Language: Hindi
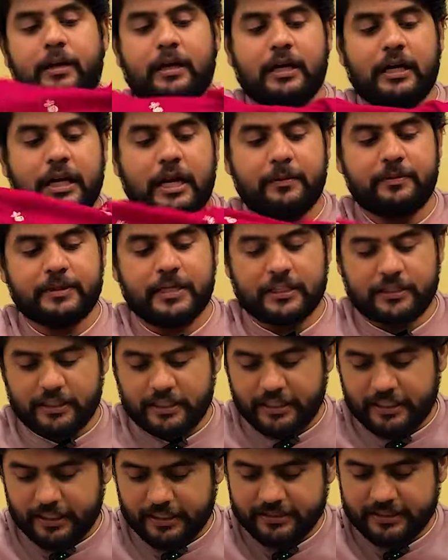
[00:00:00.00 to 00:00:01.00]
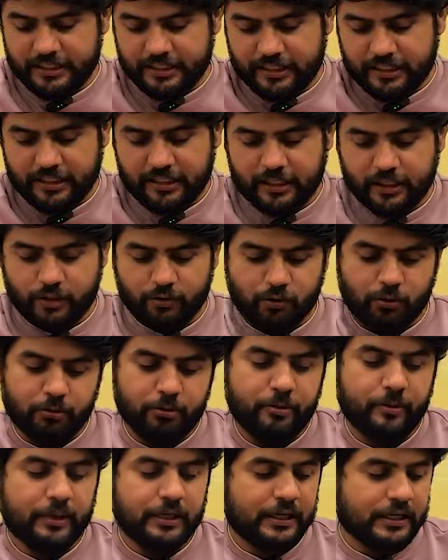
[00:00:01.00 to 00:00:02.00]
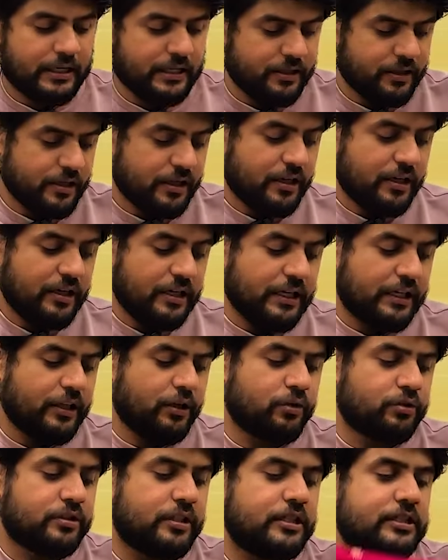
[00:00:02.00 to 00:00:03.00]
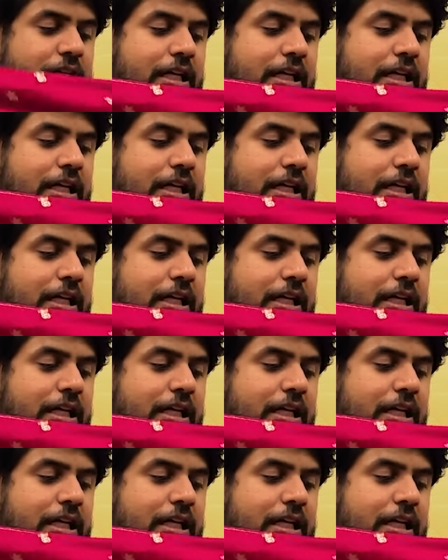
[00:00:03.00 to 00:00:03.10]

पर अगर आप चाहते हैं एक सेट लेना तो वो भी मिलेगा लेकिन उसके